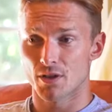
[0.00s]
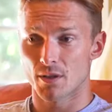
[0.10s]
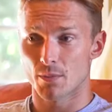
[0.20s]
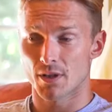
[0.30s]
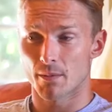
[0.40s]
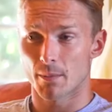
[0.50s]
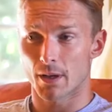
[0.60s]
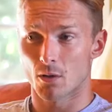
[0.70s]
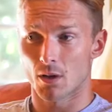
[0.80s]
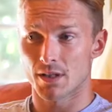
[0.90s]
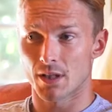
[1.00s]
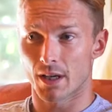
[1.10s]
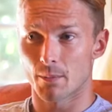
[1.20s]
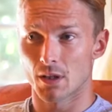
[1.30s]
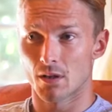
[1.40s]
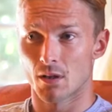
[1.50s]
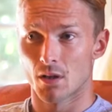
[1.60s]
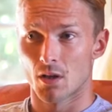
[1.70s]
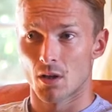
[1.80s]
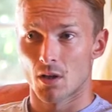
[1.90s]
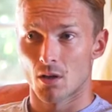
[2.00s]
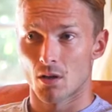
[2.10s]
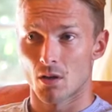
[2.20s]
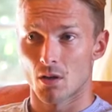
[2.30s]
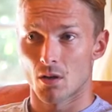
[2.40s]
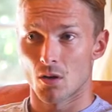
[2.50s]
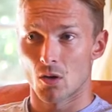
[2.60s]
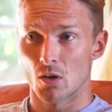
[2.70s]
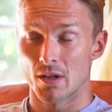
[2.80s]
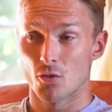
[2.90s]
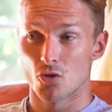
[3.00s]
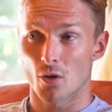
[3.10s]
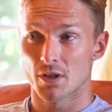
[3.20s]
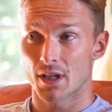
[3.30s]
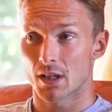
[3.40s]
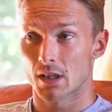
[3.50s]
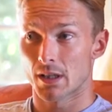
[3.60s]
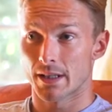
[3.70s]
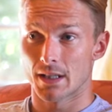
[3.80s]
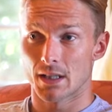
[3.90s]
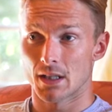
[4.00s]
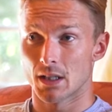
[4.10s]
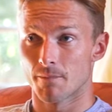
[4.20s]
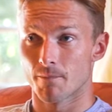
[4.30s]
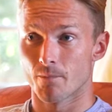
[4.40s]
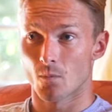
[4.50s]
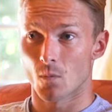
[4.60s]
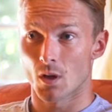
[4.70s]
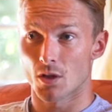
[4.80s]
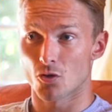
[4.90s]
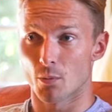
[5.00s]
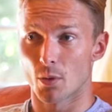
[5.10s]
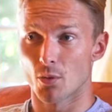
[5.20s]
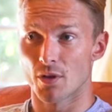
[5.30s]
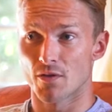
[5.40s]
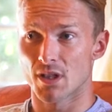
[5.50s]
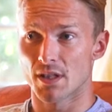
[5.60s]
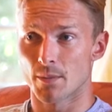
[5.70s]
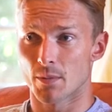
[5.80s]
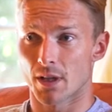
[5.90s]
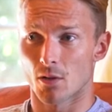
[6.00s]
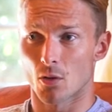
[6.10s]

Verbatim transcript: steep, c'est un parcours assez rapide. Euh, les deux obstacles qui, sont un peu plus difficiles, c'est peut-être